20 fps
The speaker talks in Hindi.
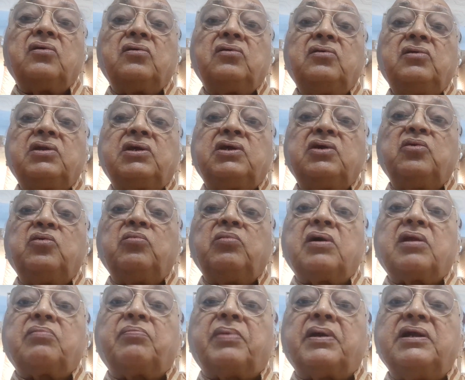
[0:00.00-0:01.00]
उनकी
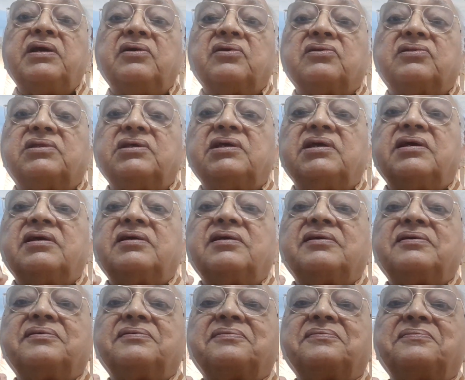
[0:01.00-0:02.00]
उम्र बड़ी होती है
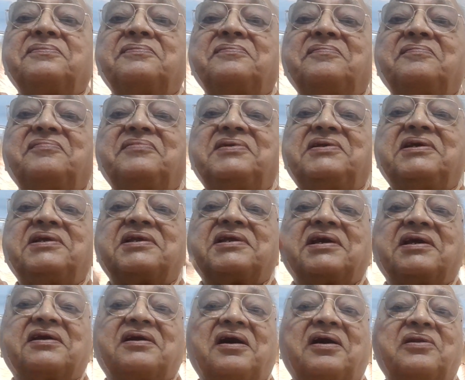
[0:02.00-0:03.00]

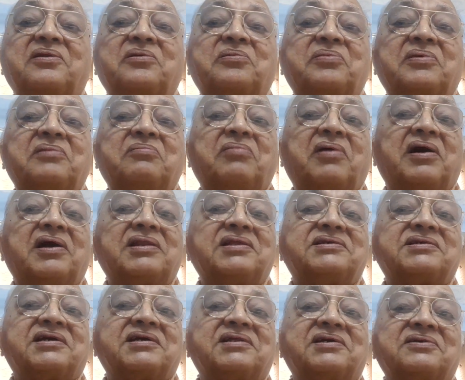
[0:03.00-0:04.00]
जिनके कानों पे बाल
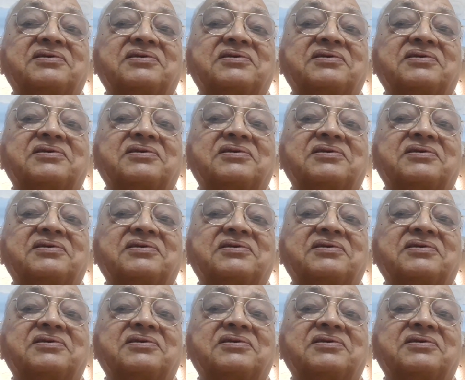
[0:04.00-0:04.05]
ज़्यादा